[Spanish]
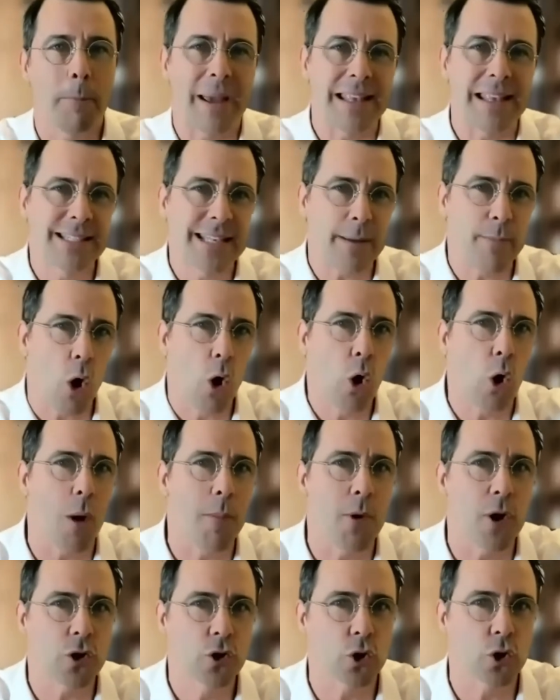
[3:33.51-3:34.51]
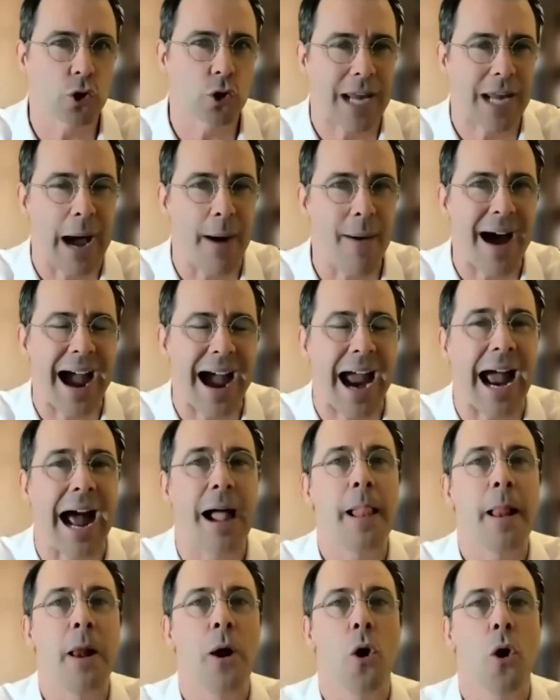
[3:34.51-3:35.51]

Pensemos cómo eso trabaja.